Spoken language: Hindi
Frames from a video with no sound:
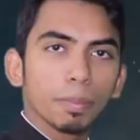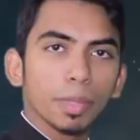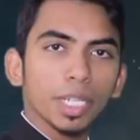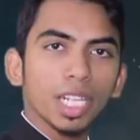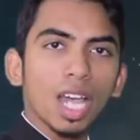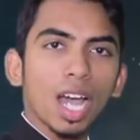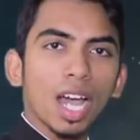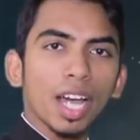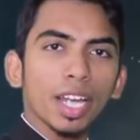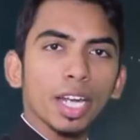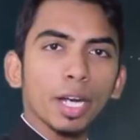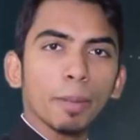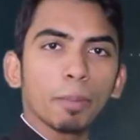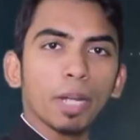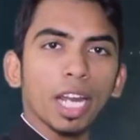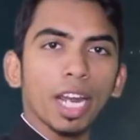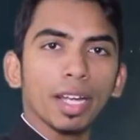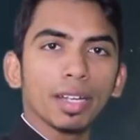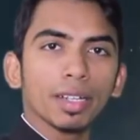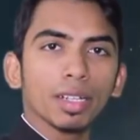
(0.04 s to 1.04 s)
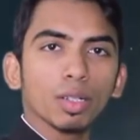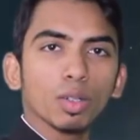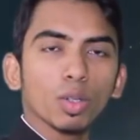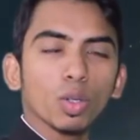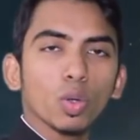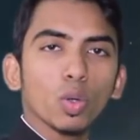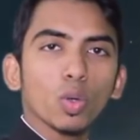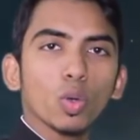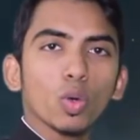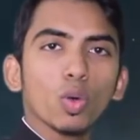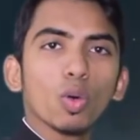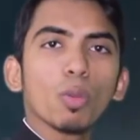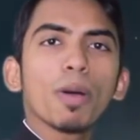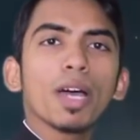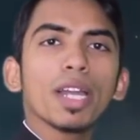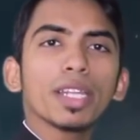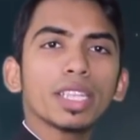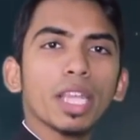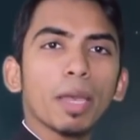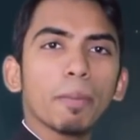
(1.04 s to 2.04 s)
बिहार अपडेट
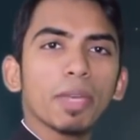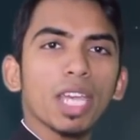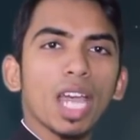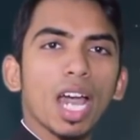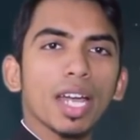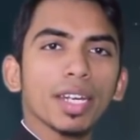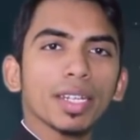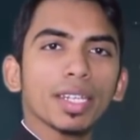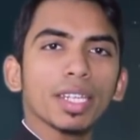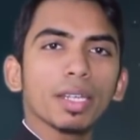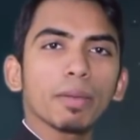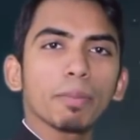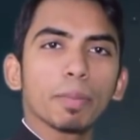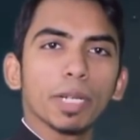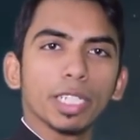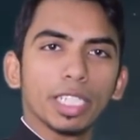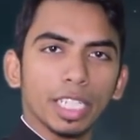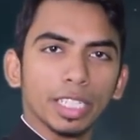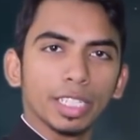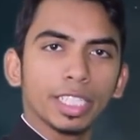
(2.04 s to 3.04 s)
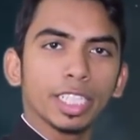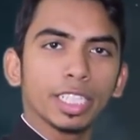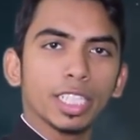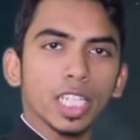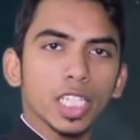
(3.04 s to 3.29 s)
उभरते बिहार की बदलती